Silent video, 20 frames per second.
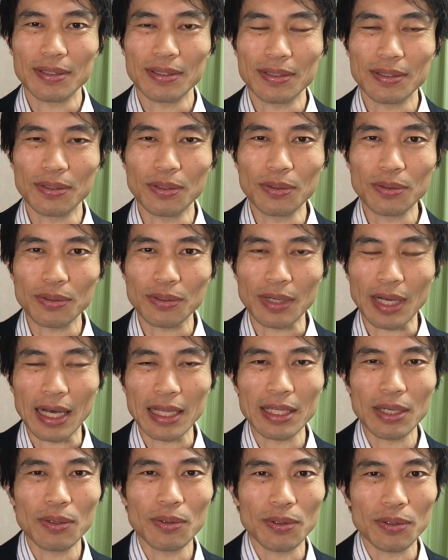どんどん
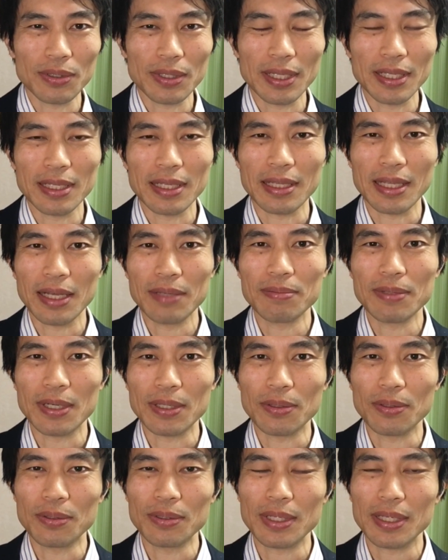穴を掘っていった内部が
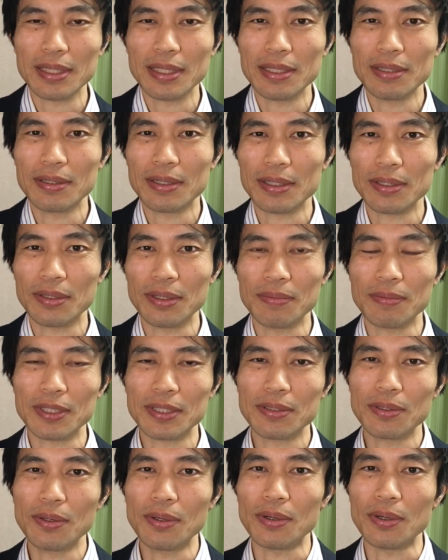どうなっているかと言います
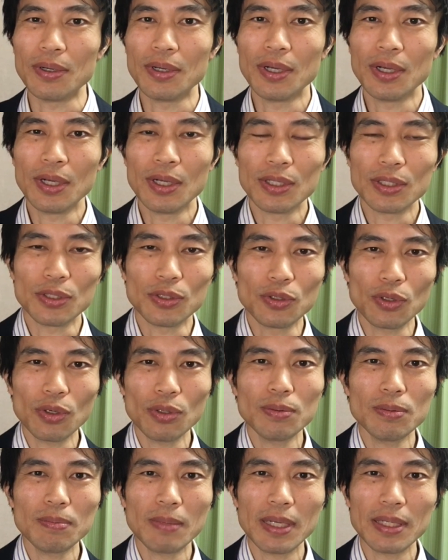と、上
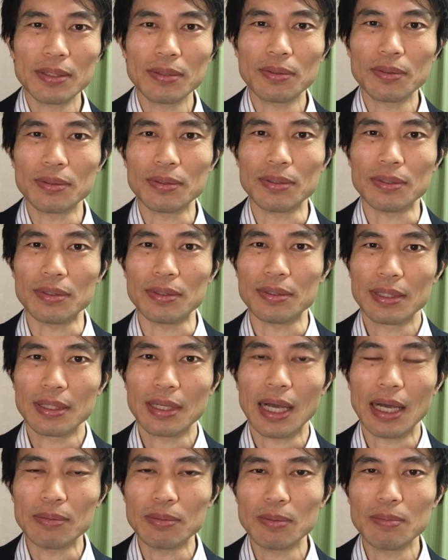部マントル
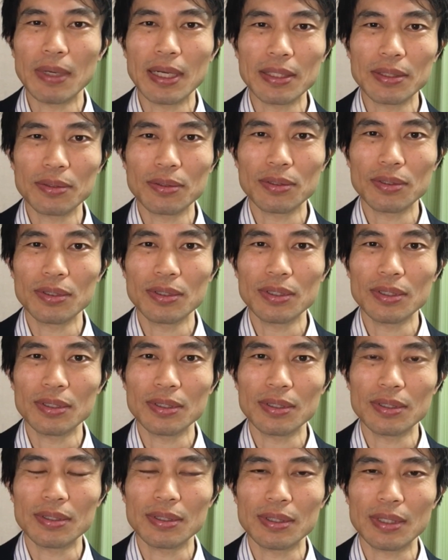下部マントル
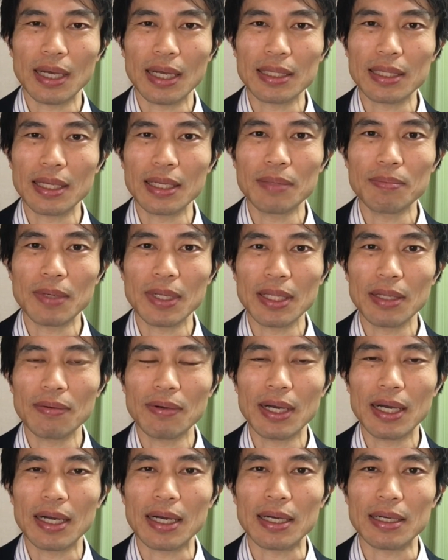あたりまで
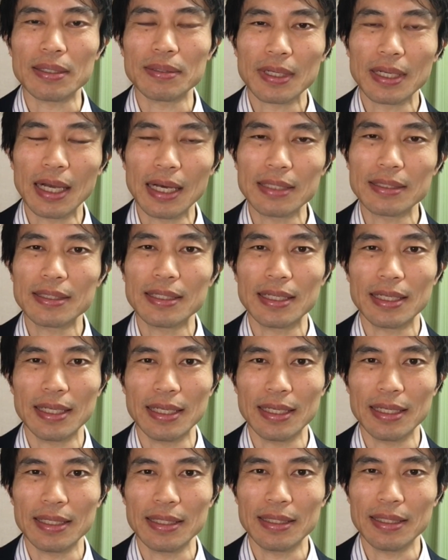は岩石
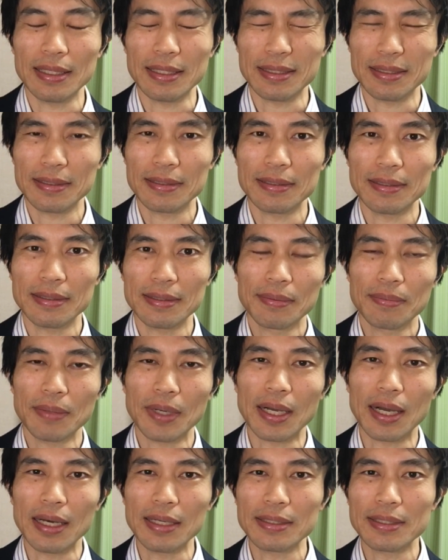です、
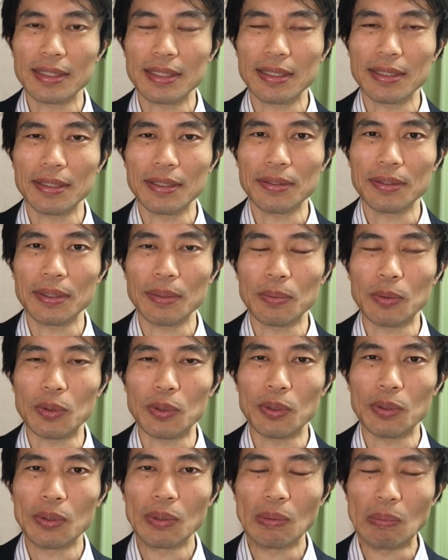まあ、岩石って言って
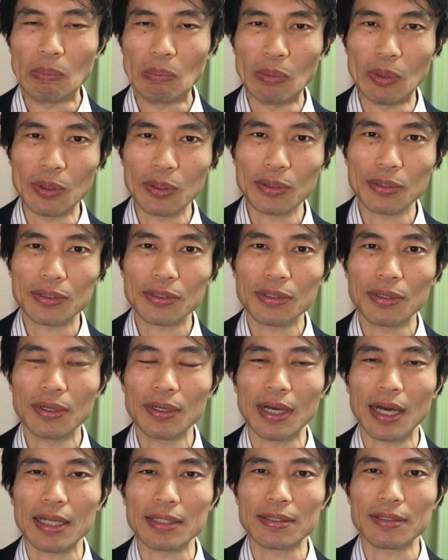もものすご
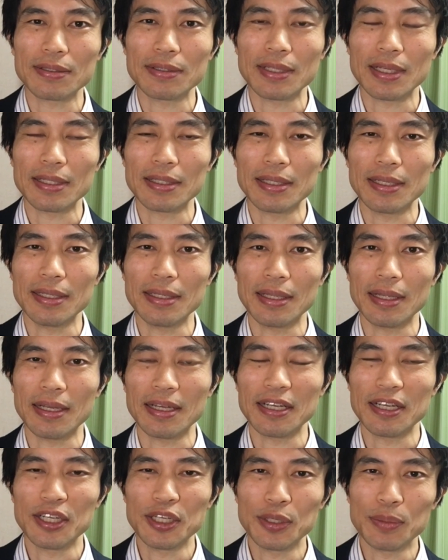い熱くなってい
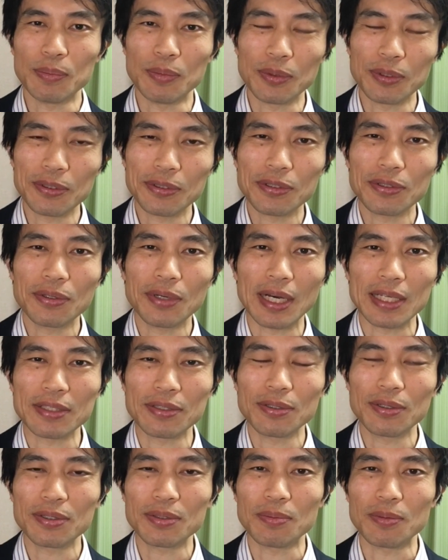て、ものすごい
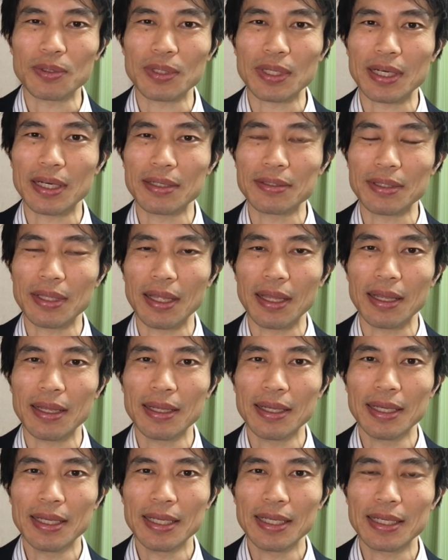圧力も高くて
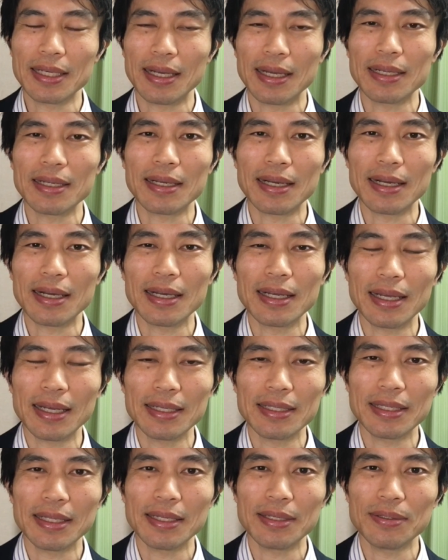光り輝
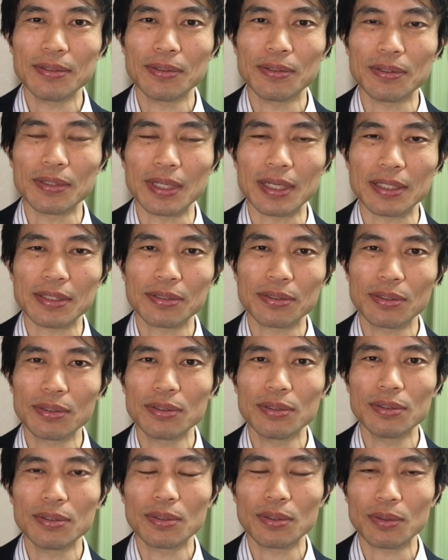いているような、そう
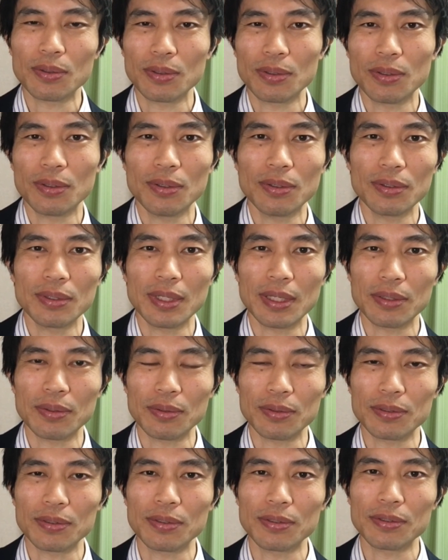いうところだ
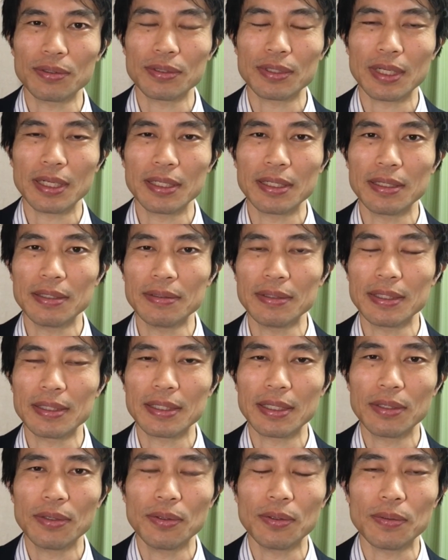と想像されているんです
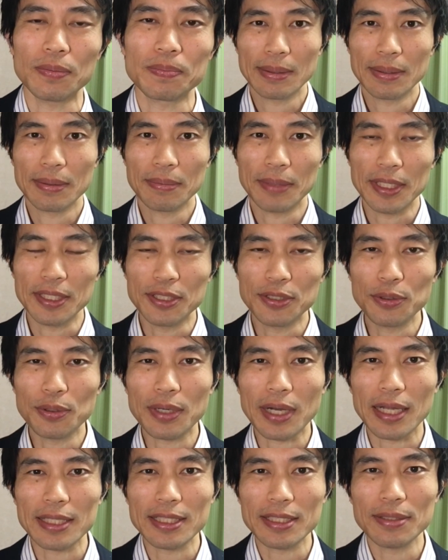けど、まあ、一応
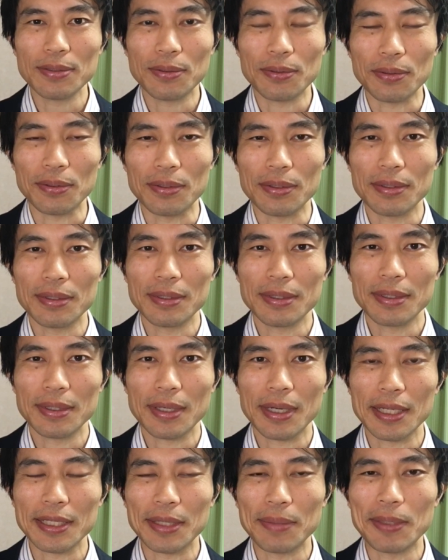カチッと
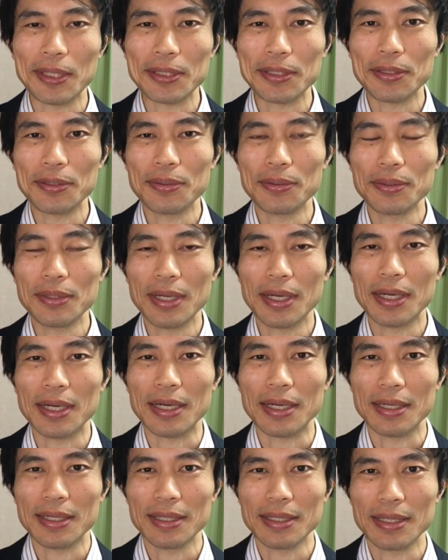固まったよう
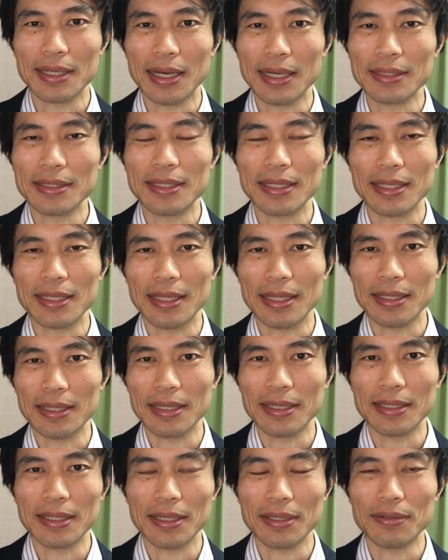な岩石でで
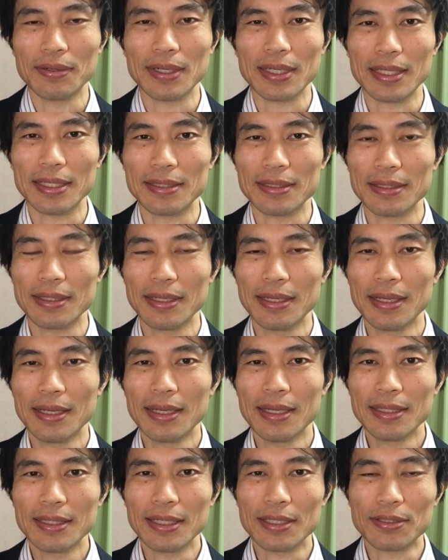きているわけです。
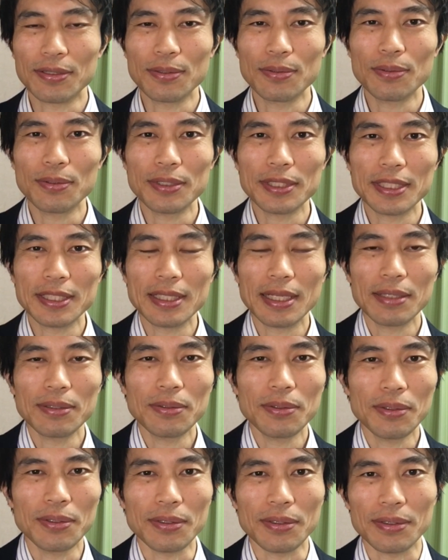で、その下
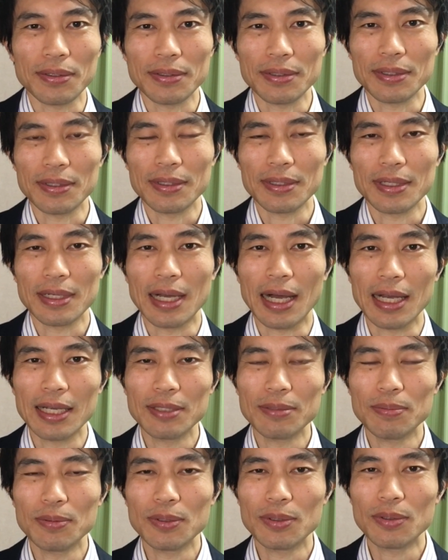の外部